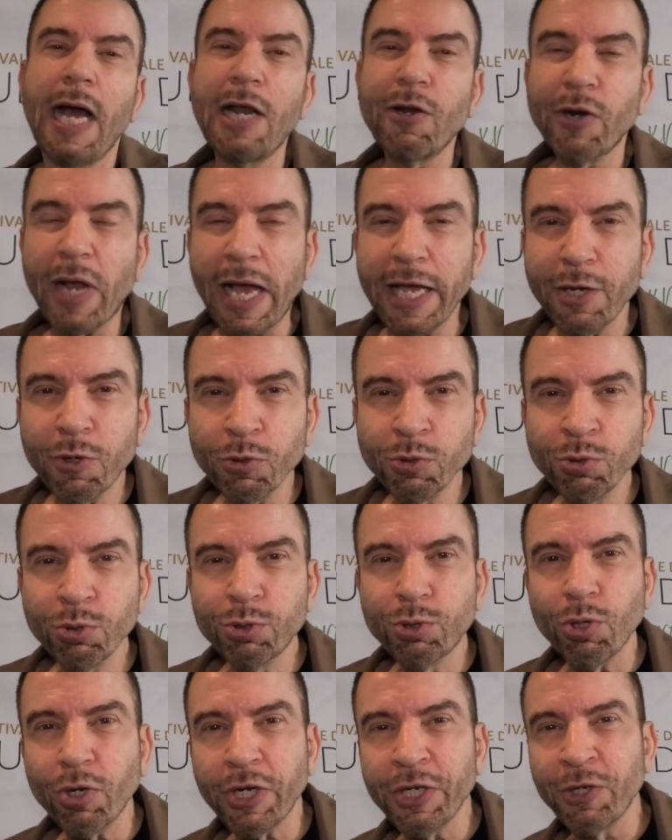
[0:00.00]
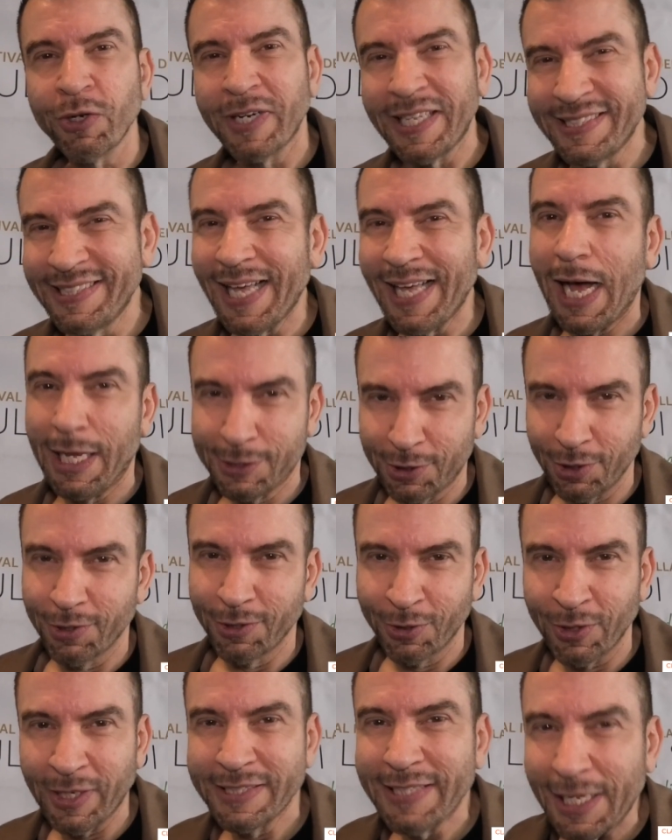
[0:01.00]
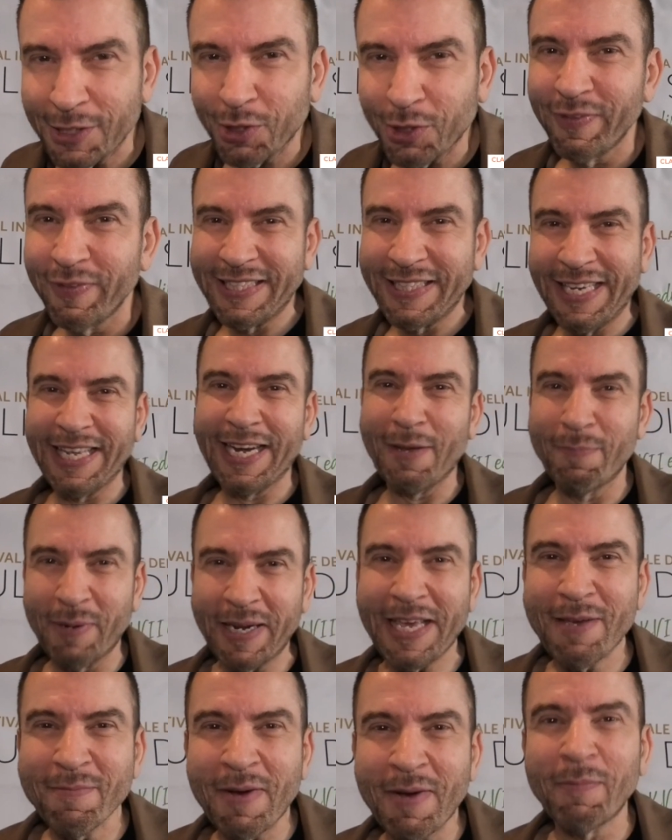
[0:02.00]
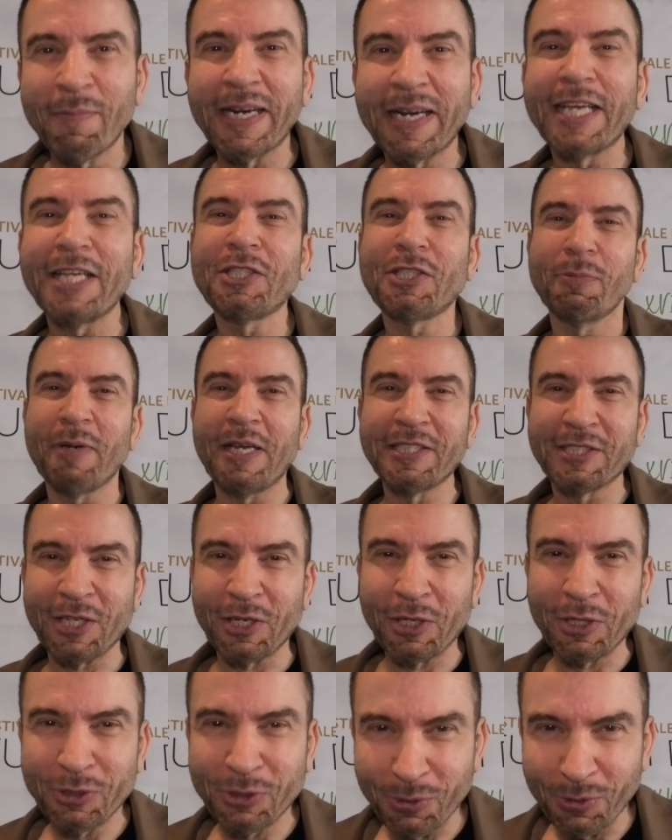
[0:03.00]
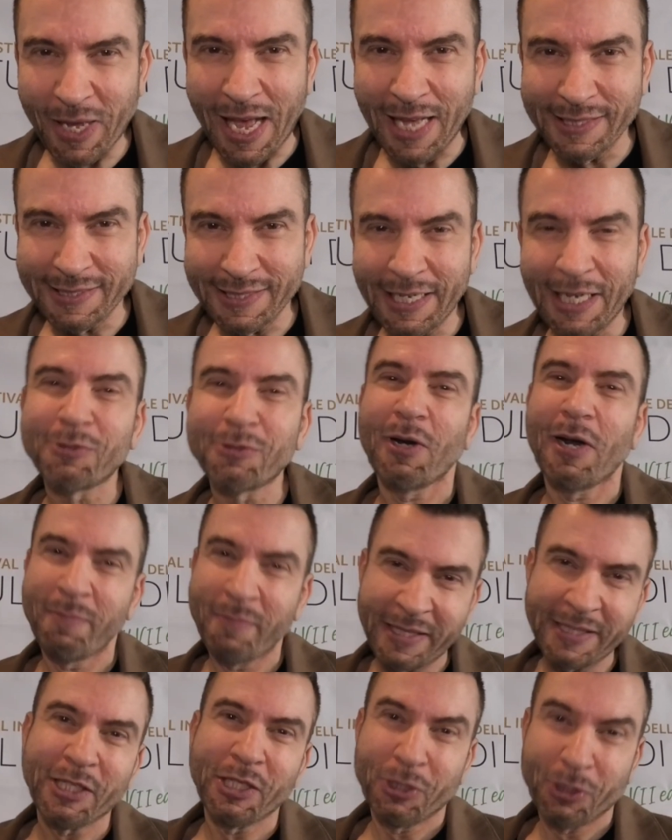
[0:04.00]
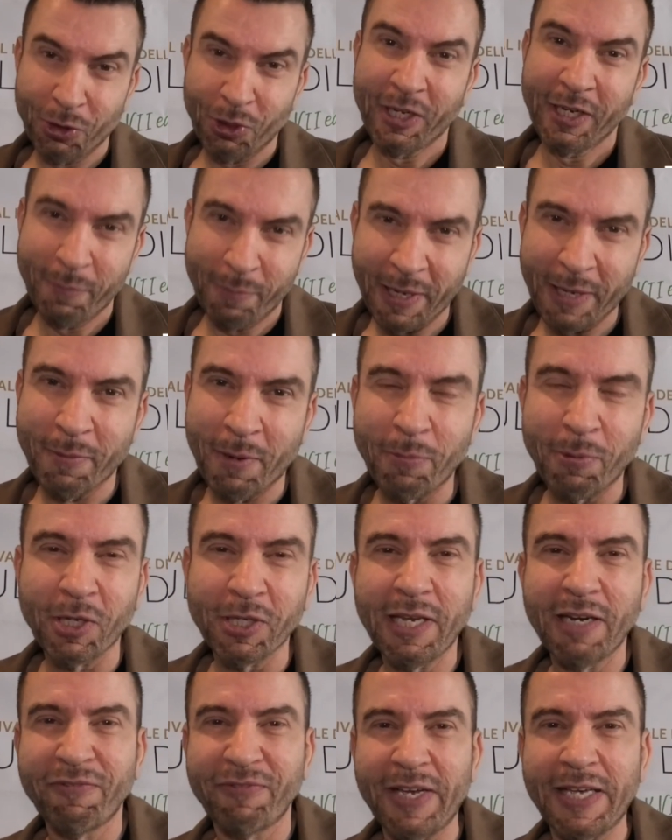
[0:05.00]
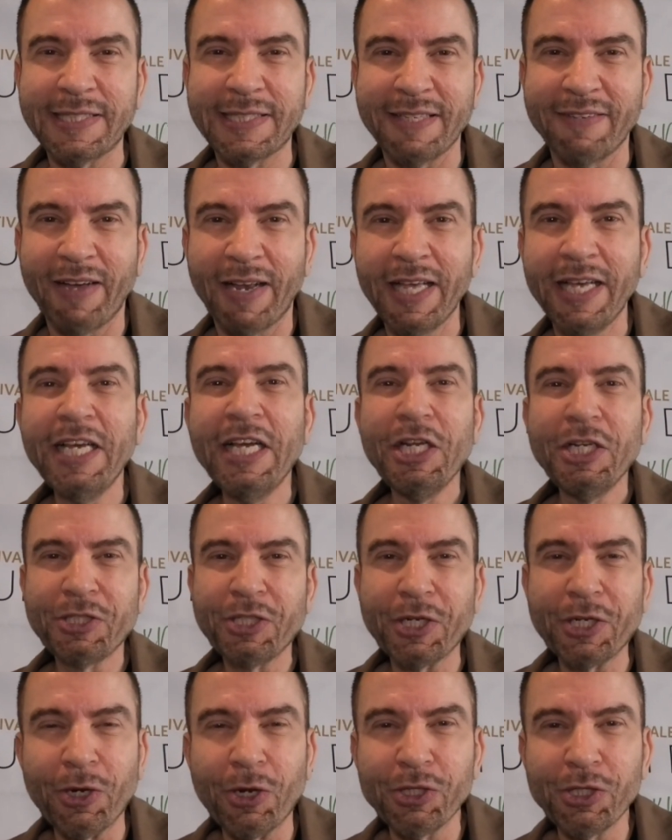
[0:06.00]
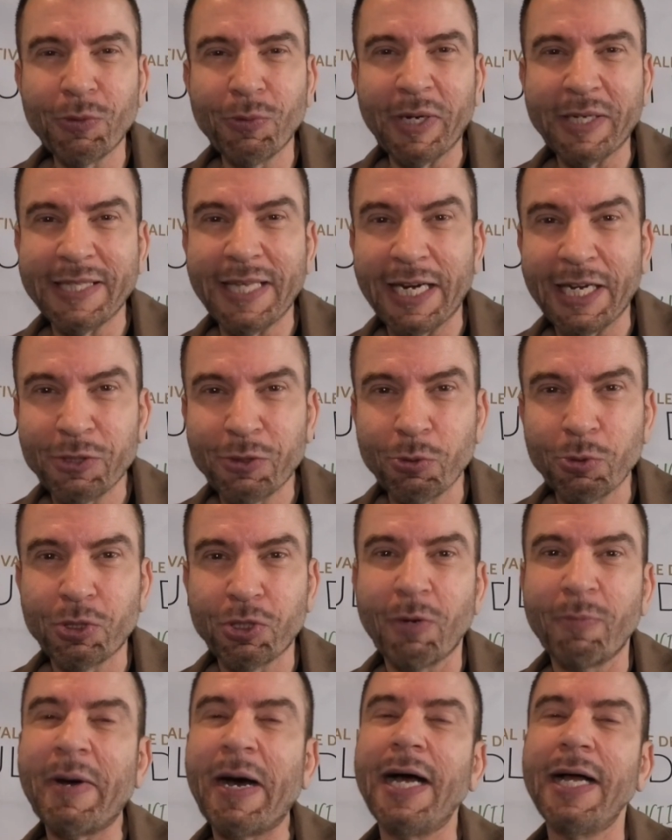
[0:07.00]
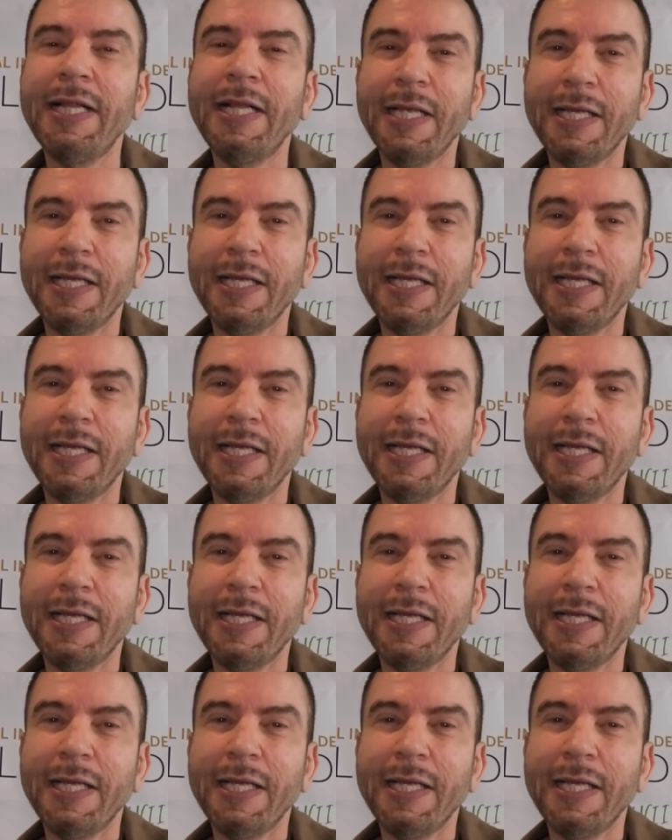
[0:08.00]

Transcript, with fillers: Allora, ai conduttori non è dato, non è dato vedere prima perché ci pensano i giurati. Naturalmente i giorni prima poi del festival cercherò di guardare tutto, ma